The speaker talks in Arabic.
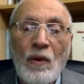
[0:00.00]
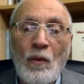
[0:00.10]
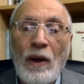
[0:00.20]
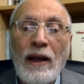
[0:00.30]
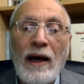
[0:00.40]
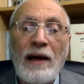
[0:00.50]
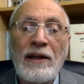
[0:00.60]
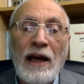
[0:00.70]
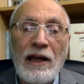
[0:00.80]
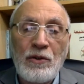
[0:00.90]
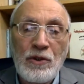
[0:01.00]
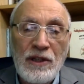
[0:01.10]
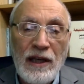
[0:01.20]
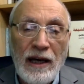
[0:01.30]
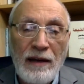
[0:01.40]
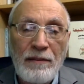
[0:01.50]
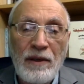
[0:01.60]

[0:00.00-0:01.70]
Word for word: والآن يعيش الشيعة